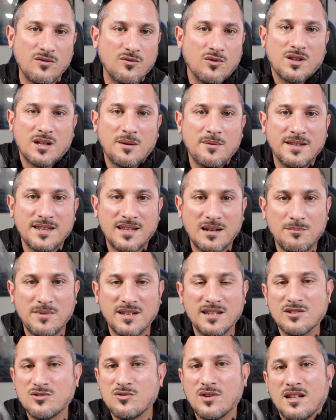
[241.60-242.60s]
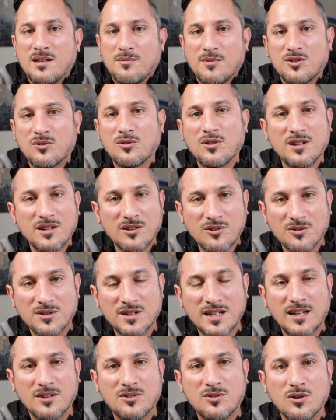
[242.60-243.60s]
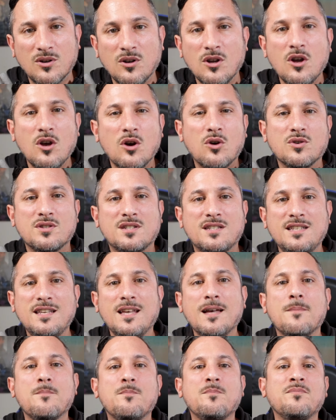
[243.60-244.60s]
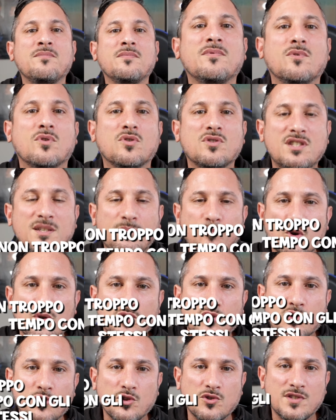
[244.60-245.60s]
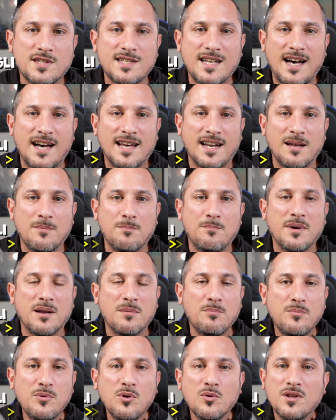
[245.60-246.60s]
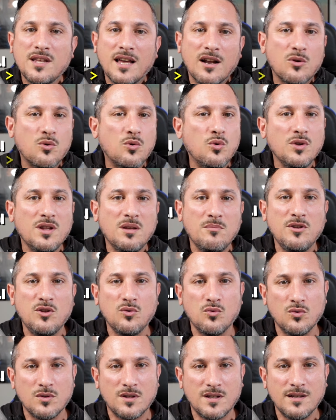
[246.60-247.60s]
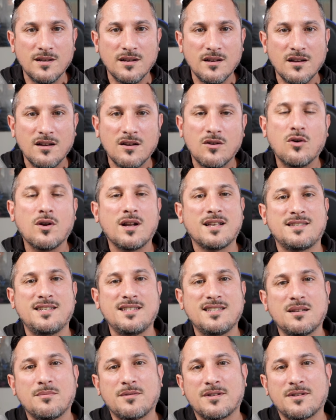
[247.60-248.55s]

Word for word: fondamentalmente sono animatori di contatto, ossia non si può sostare per più di alcuni minuti con la stessa